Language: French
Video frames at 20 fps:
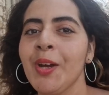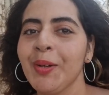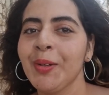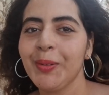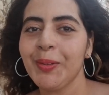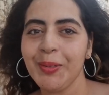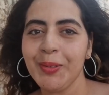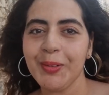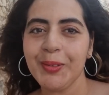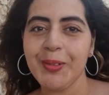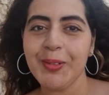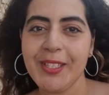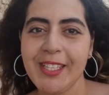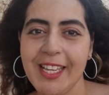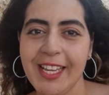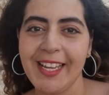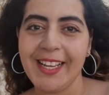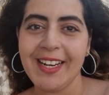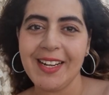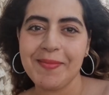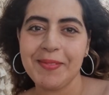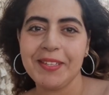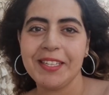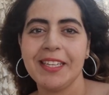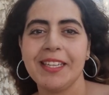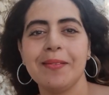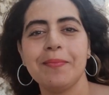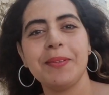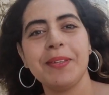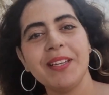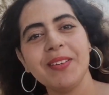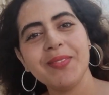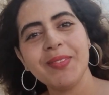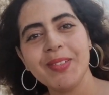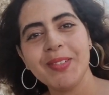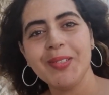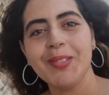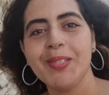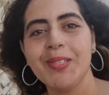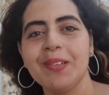Coucou, c'est Enami et
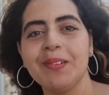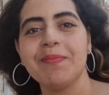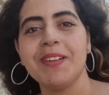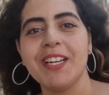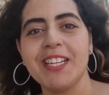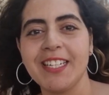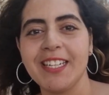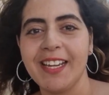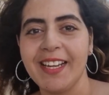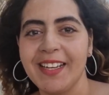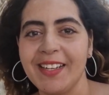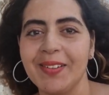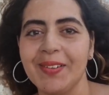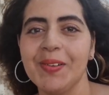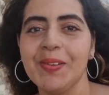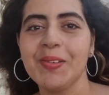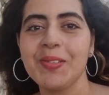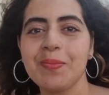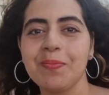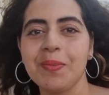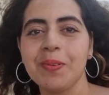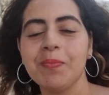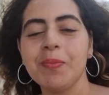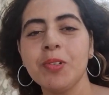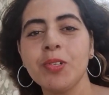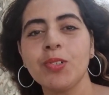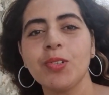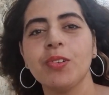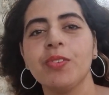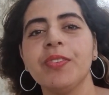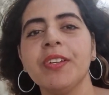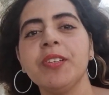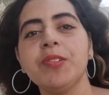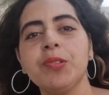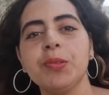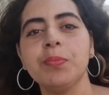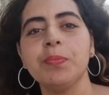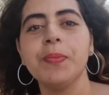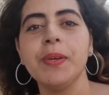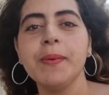bienvenue sur ma chaîne. En ce moment, je fais
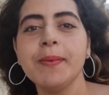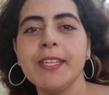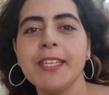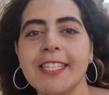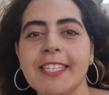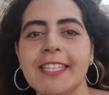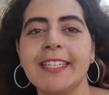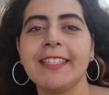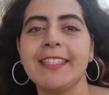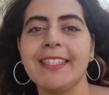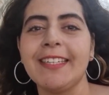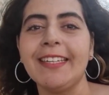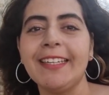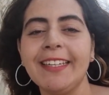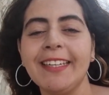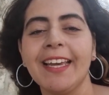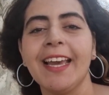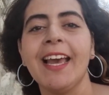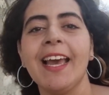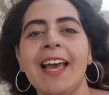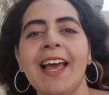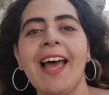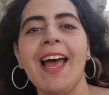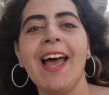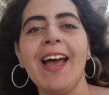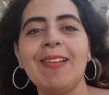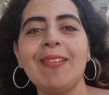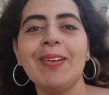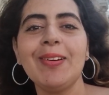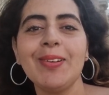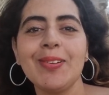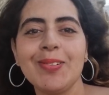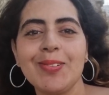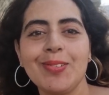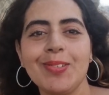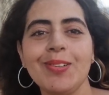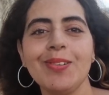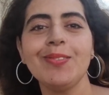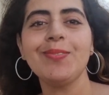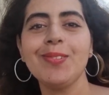du babysitting, alors
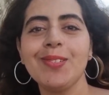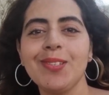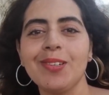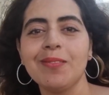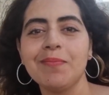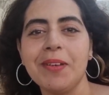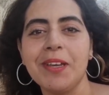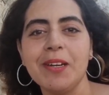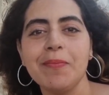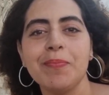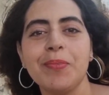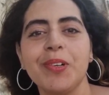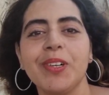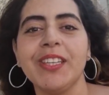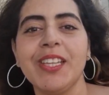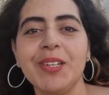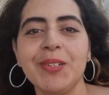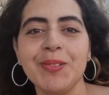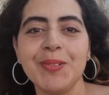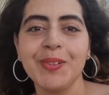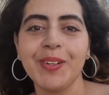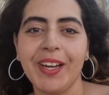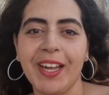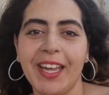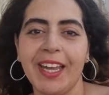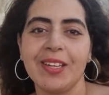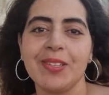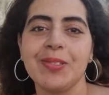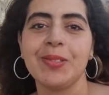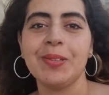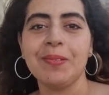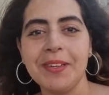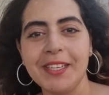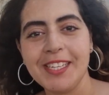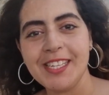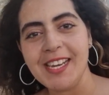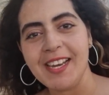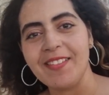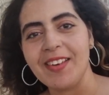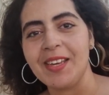je vous emmène pour découvrir ce
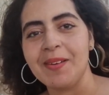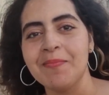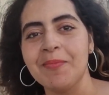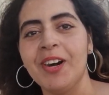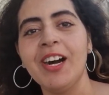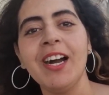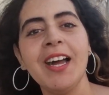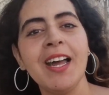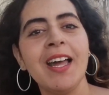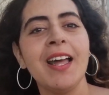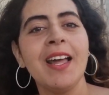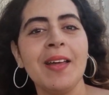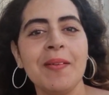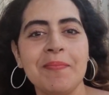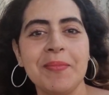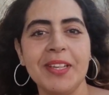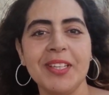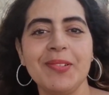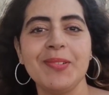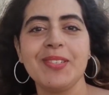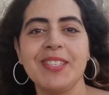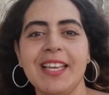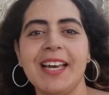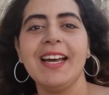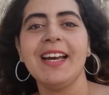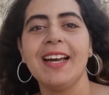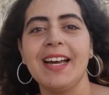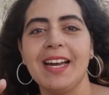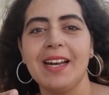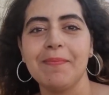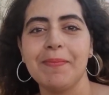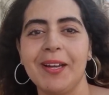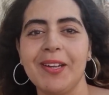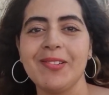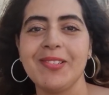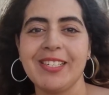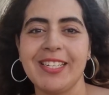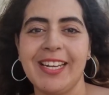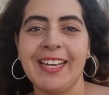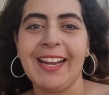métier avec moi, mais tout ça
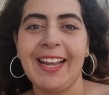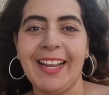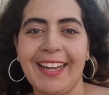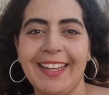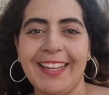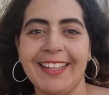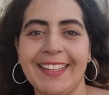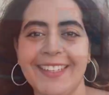après le générique.